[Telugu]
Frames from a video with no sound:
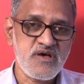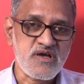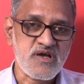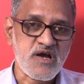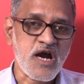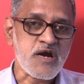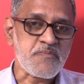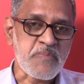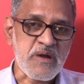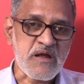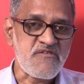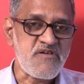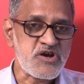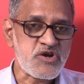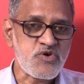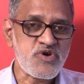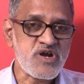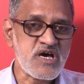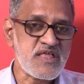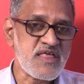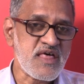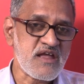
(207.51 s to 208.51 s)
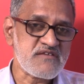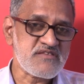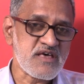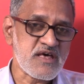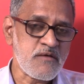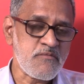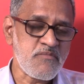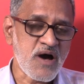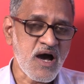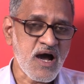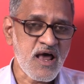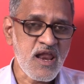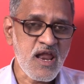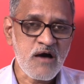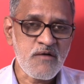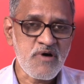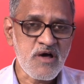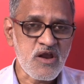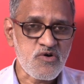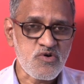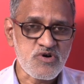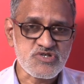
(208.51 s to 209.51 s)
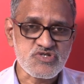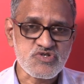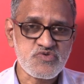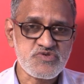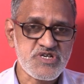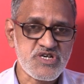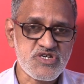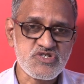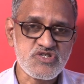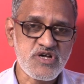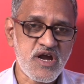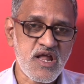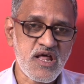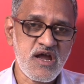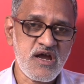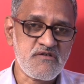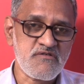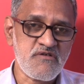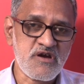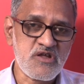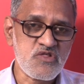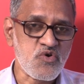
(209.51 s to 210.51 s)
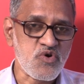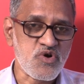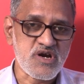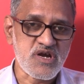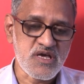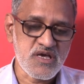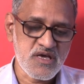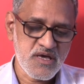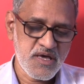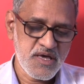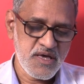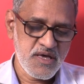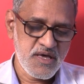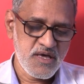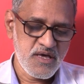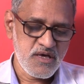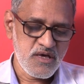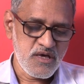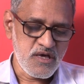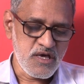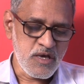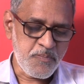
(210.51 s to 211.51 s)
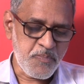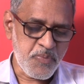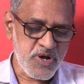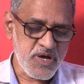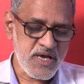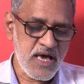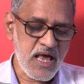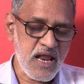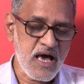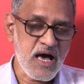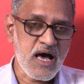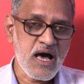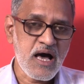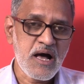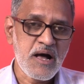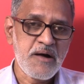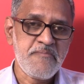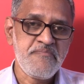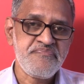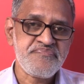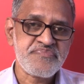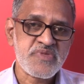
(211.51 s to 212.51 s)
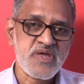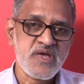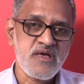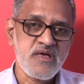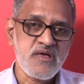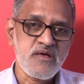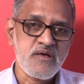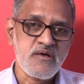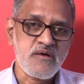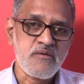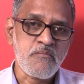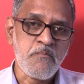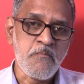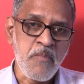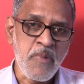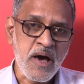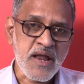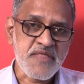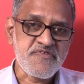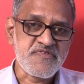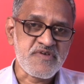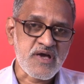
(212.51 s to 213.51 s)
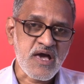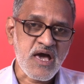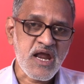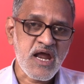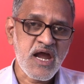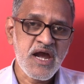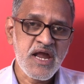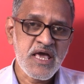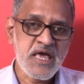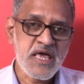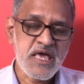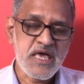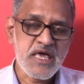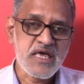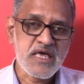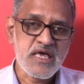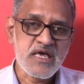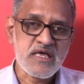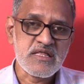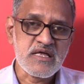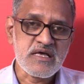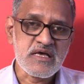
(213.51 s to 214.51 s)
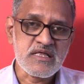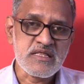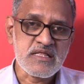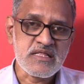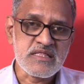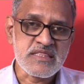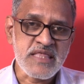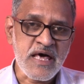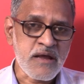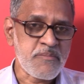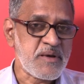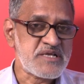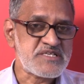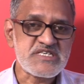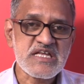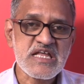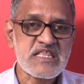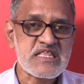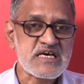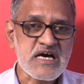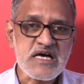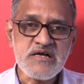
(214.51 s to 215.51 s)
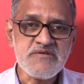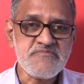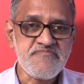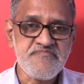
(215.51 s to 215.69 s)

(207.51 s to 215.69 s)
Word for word: కాబట్టి ప్రైవేట్ వాడు ఏదైనా సరే బాగా లాభాల కోసం చేస్తాడు అనేటువంటిది ఒకటి ఇప్పుడు ఇలా మన సింగరేణి ధర పెంచలేదుగా